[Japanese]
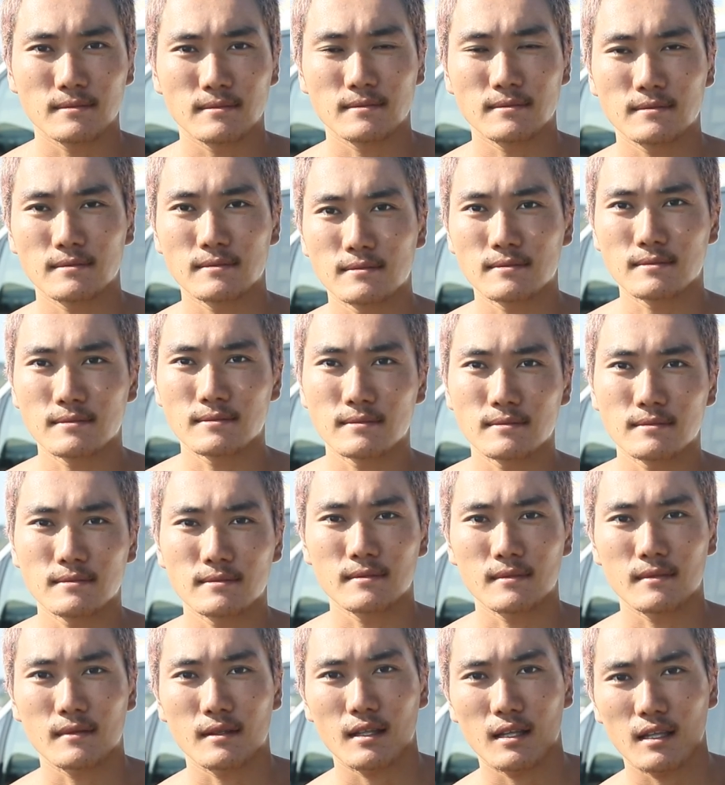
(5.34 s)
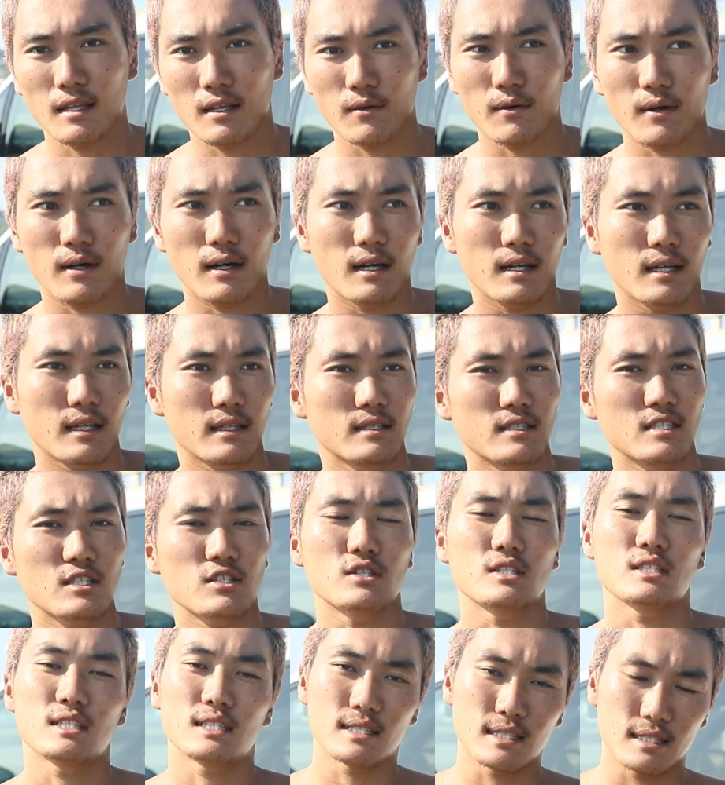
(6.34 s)
年齢は年齢は
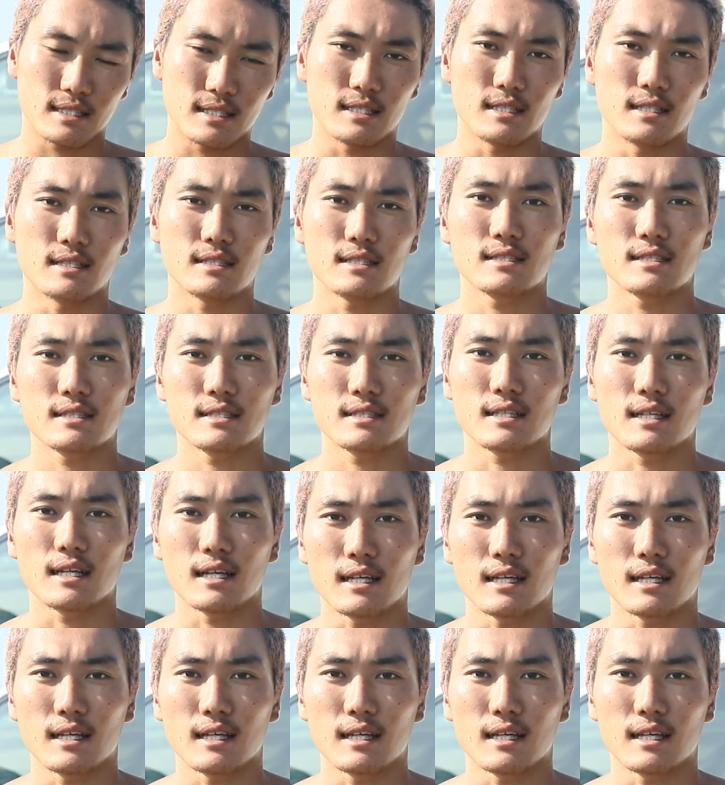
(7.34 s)
21